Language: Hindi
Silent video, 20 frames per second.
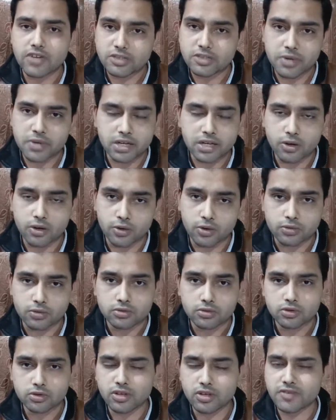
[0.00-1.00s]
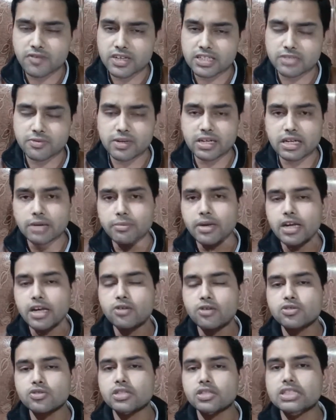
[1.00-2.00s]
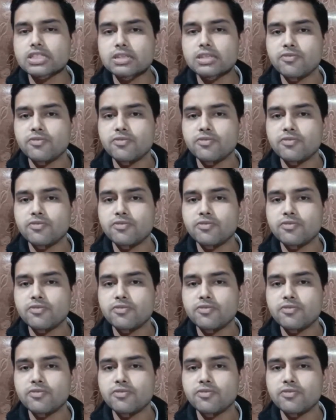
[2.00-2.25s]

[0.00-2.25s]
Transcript: इन्वेस्टमेंट करो तो इन्वेस्टमेंट के मैंने कुछ